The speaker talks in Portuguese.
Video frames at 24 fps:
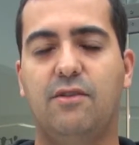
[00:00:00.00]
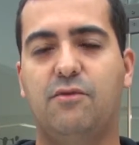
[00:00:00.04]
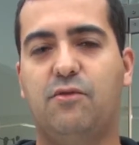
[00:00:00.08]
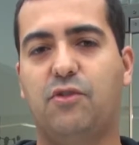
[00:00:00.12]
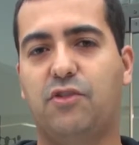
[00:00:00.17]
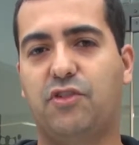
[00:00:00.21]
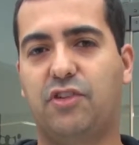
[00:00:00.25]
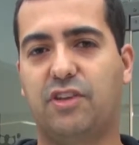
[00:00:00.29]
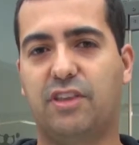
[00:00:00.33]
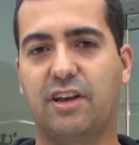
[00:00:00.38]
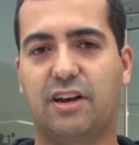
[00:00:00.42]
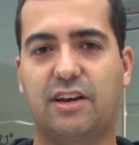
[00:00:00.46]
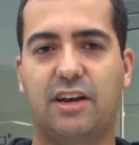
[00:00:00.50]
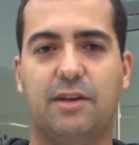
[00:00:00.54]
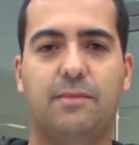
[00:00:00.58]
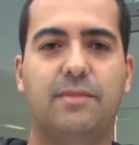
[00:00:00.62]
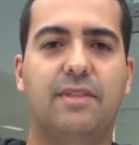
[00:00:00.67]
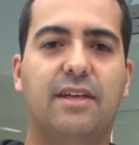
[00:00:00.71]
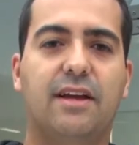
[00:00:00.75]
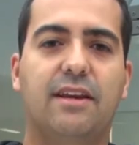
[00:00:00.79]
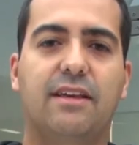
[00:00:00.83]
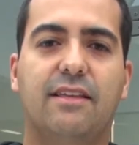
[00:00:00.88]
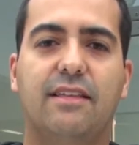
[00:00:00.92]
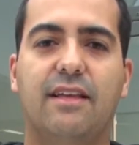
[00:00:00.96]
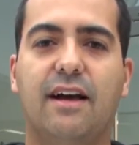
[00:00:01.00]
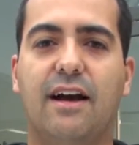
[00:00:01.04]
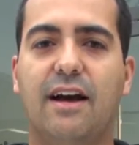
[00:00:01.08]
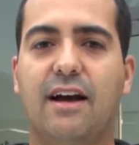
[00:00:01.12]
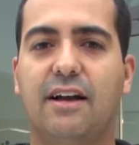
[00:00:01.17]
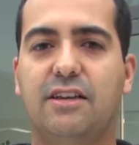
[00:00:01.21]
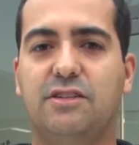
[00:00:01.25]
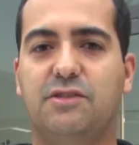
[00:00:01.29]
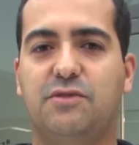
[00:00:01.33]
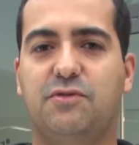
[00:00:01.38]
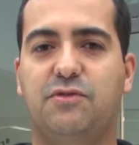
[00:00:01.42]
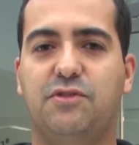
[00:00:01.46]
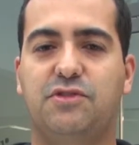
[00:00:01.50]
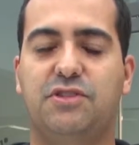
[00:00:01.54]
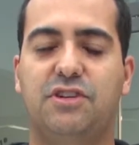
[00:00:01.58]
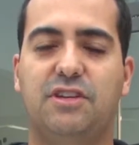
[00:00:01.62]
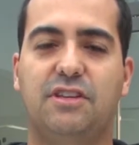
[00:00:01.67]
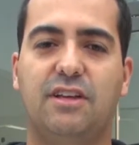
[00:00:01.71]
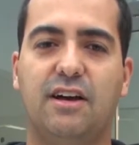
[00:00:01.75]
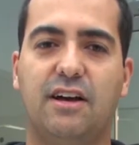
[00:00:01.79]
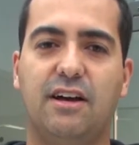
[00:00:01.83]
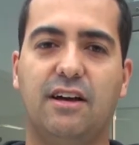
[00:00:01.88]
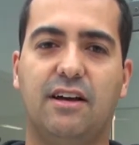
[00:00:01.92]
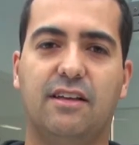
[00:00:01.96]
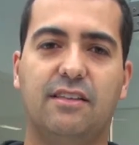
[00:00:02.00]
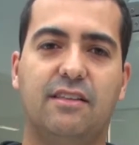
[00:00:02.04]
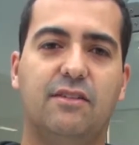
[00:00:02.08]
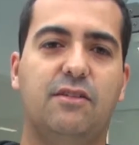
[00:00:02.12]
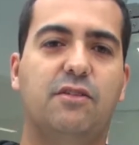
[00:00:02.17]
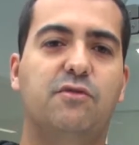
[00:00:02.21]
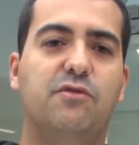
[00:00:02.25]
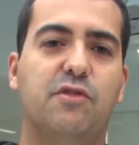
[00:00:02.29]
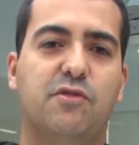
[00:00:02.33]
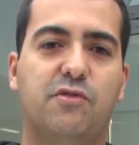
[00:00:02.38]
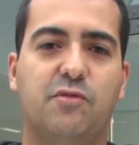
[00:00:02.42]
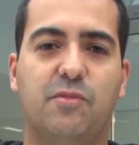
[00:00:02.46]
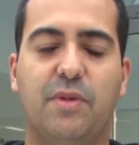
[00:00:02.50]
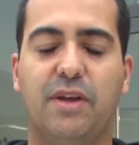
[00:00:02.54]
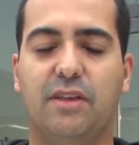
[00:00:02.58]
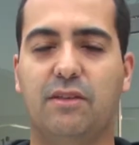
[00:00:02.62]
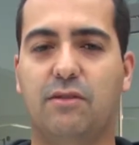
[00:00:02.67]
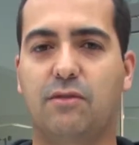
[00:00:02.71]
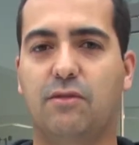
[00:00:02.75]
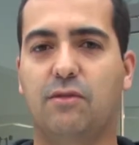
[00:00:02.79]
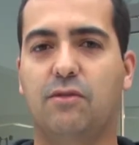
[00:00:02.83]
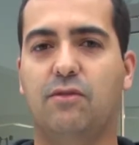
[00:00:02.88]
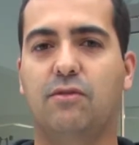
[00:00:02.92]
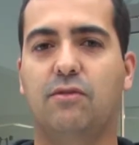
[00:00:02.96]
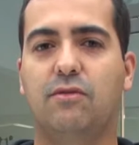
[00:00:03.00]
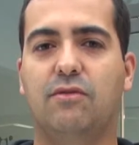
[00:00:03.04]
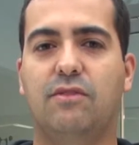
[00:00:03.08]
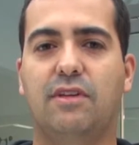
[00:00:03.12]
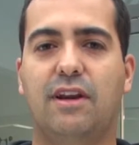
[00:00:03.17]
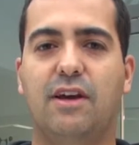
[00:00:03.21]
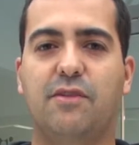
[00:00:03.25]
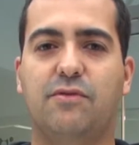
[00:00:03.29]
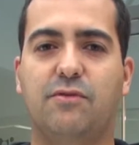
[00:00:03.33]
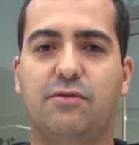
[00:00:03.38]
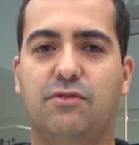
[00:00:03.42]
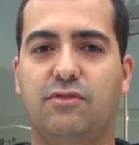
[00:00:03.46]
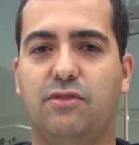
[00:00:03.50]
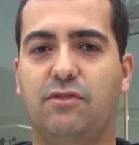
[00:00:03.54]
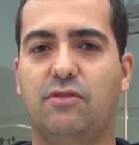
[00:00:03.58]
Fugir da criminalidade, fugir da, do envolvimento com o tráfico de